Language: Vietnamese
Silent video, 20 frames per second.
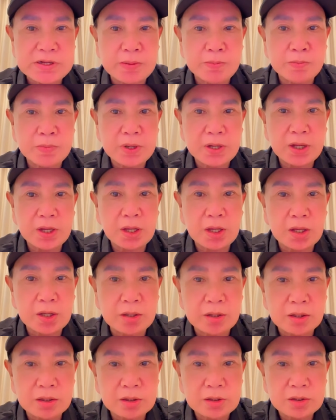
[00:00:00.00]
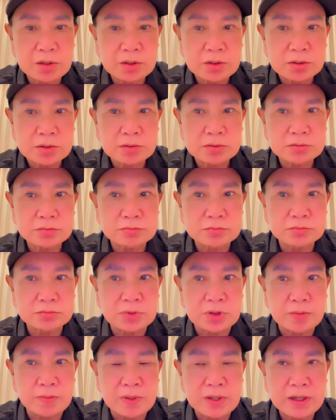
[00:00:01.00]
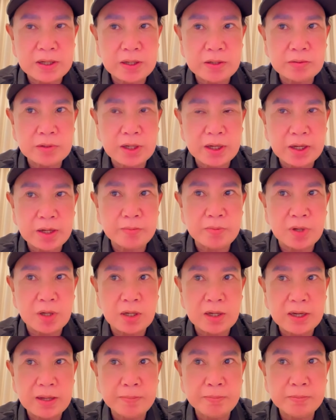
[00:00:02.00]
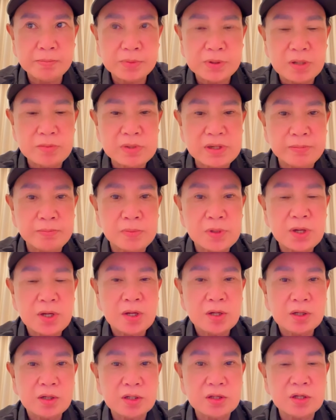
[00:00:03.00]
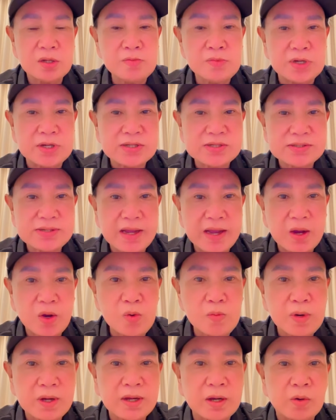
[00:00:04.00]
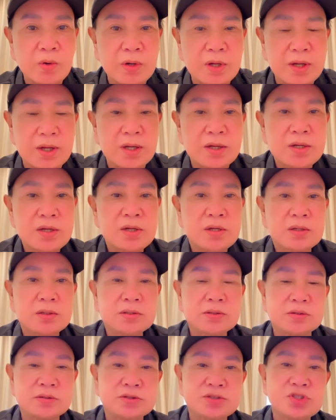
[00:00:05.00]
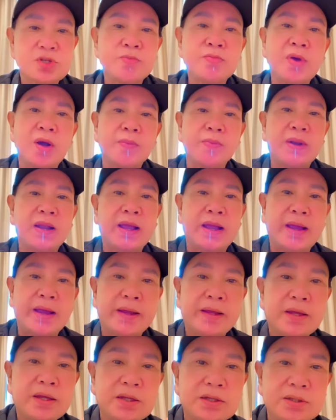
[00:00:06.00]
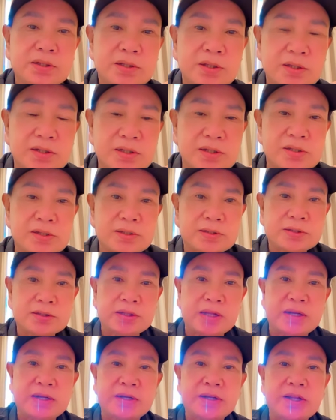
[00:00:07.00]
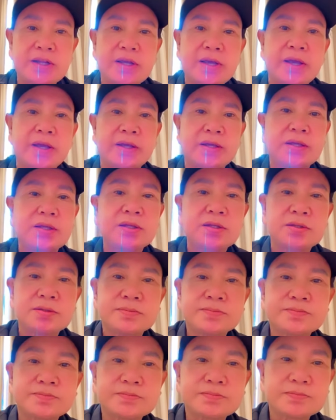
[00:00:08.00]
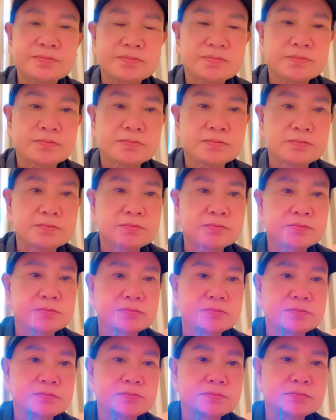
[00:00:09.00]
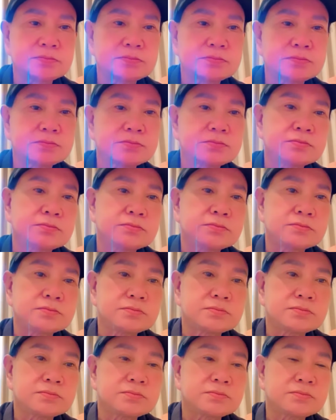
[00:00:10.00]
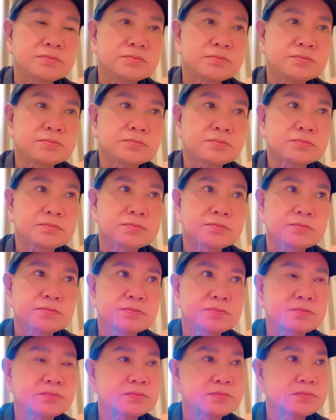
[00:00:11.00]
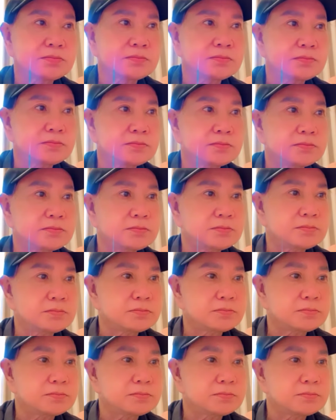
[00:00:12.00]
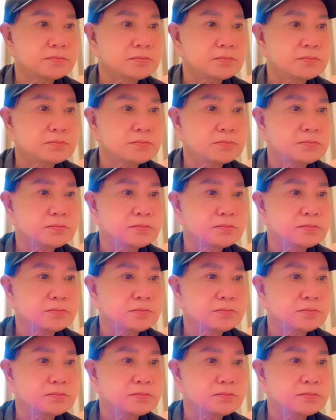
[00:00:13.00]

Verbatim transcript: rồi xong cái uh, mười ba hai mười 15 thứ năm Cái thứ mười sáu bắt đầu là Xung hợp lại Thành cái kỹ Anh Thanh có người hỏi là hồi xưa đội ờ, của Hồng Loan bệnh là